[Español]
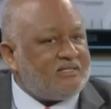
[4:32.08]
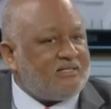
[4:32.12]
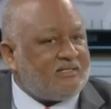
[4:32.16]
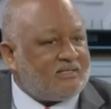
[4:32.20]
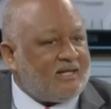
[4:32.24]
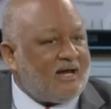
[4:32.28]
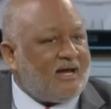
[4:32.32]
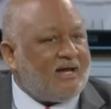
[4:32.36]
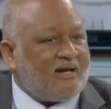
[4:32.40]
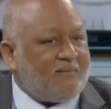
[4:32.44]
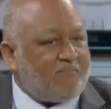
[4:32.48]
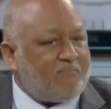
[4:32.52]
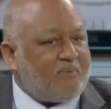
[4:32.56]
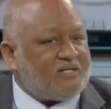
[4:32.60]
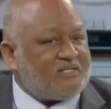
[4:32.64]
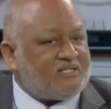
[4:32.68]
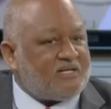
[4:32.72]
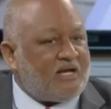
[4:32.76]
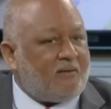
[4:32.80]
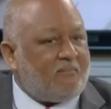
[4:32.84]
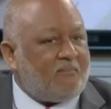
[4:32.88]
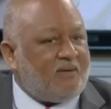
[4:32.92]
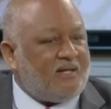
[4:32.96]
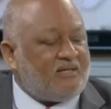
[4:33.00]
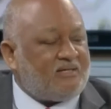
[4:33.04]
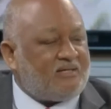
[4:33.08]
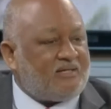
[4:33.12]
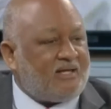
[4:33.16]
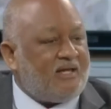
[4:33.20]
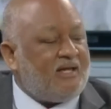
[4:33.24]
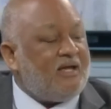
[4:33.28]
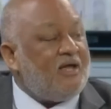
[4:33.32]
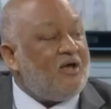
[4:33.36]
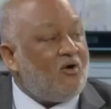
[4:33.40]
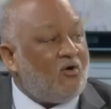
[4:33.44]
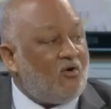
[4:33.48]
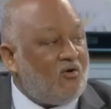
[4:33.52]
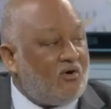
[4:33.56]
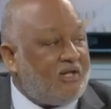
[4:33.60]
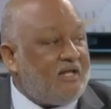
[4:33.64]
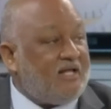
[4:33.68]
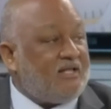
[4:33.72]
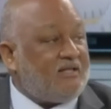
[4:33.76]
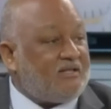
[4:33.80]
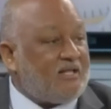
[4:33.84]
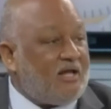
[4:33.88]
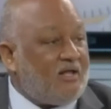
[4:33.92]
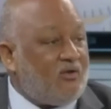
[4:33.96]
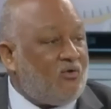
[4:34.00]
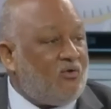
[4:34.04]
a necesitar especialmente
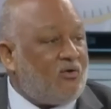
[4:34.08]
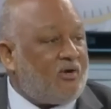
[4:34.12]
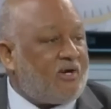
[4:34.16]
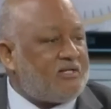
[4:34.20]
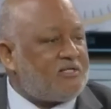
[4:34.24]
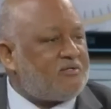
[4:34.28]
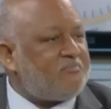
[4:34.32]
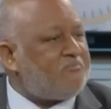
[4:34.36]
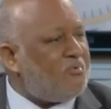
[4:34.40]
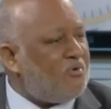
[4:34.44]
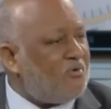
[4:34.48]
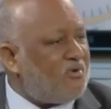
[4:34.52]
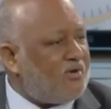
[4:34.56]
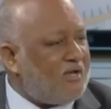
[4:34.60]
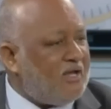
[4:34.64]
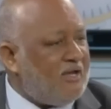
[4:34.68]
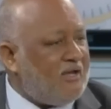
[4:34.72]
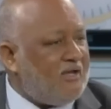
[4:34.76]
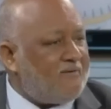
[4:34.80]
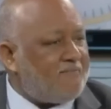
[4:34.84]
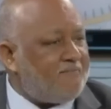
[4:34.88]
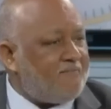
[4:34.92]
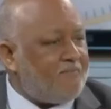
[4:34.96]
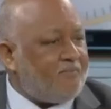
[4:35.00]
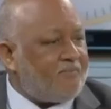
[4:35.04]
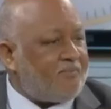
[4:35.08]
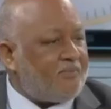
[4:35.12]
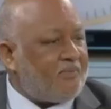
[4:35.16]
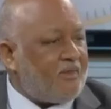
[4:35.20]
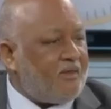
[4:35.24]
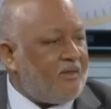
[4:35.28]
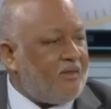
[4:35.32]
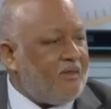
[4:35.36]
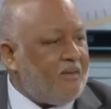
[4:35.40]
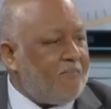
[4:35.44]
orientadoras. ¿Por qué?